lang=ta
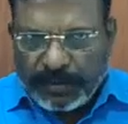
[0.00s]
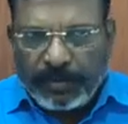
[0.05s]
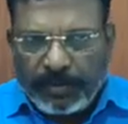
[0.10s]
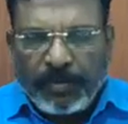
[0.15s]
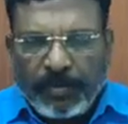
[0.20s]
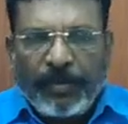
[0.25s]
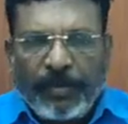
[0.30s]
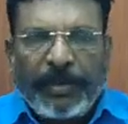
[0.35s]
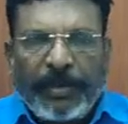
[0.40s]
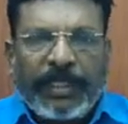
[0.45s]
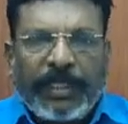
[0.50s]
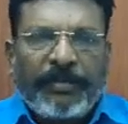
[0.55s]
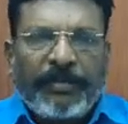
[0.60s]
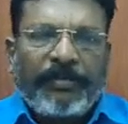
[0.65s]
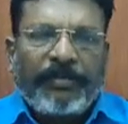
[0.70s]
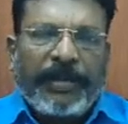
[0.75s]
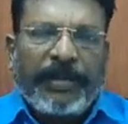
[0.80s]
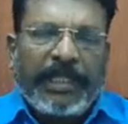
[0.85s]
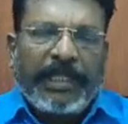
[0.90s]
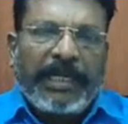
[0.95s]
ஜூன் மாதம்
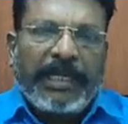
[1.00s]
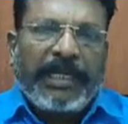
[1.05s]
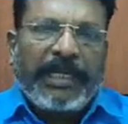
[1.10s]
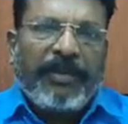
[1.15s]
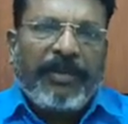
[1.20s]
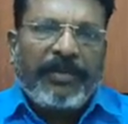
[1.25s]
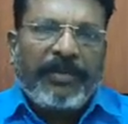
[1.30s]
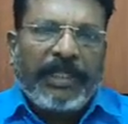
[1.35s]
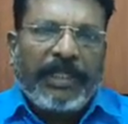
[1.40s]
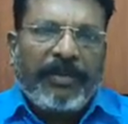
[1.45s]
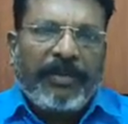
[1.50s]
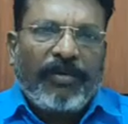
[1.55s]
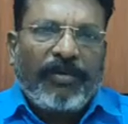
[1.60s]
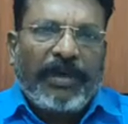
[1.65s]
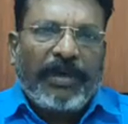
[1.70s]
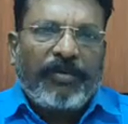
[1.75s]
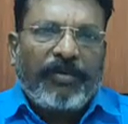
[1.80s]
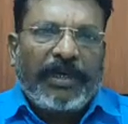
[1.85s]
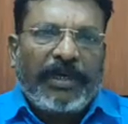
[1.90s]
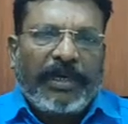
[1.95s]
பதினெட்டாம் தேதி
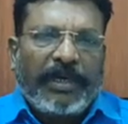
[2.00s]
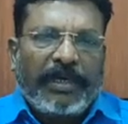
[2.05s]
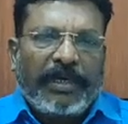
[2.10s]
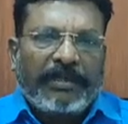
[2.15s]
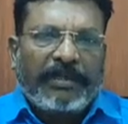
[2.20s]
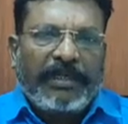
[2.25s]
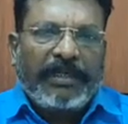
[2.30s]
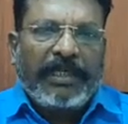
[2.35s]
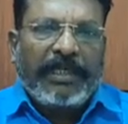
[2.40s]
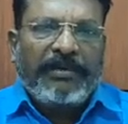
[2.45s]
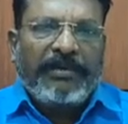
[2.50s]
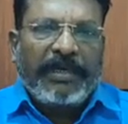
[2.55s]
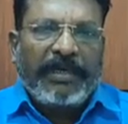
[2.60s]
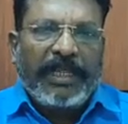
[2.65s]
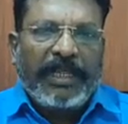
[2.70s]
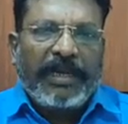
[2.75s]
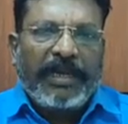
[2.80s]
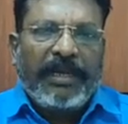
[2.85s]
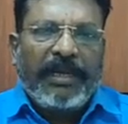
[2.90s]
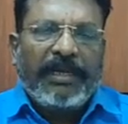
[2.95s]
கொல்லப்பட்டார் சாதி
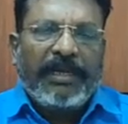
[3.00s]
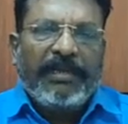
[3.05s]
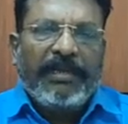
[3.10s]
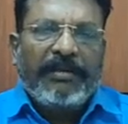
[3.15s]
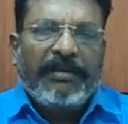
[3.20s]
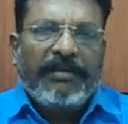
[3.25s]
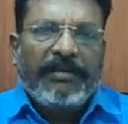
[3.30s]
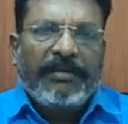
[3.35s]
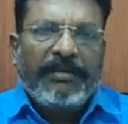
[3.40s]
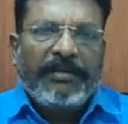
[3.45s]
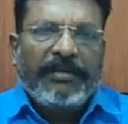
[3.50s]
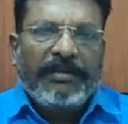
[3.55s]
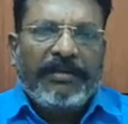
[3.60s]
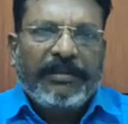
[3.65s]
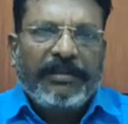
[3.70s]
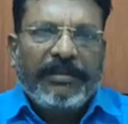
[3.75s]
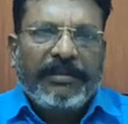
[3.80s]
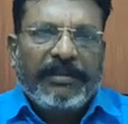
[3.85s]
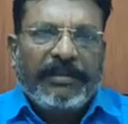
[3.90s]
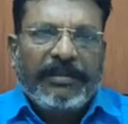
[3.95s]
வீரர்களால்
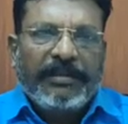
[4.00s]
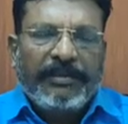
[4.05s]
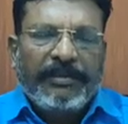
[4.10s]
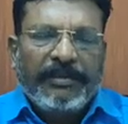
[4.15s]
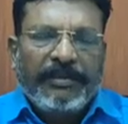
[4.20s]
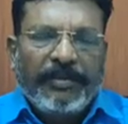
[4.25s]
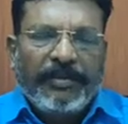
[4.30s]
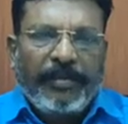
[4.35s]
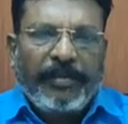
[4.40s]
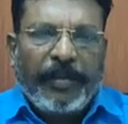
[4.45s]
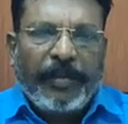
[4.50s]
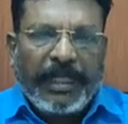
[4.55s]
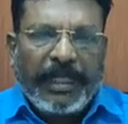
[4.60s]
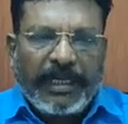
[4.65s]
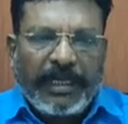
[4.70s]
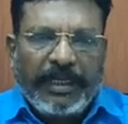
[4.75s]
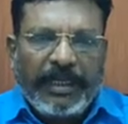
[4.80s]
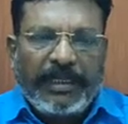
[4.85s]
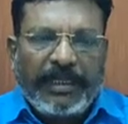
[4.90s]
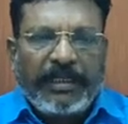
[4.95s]
ஜூன்
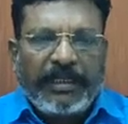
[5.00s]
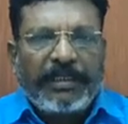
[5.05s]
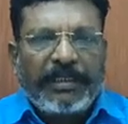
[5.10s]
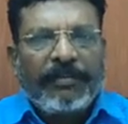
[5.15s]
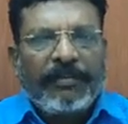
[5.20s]
பதினெட்டு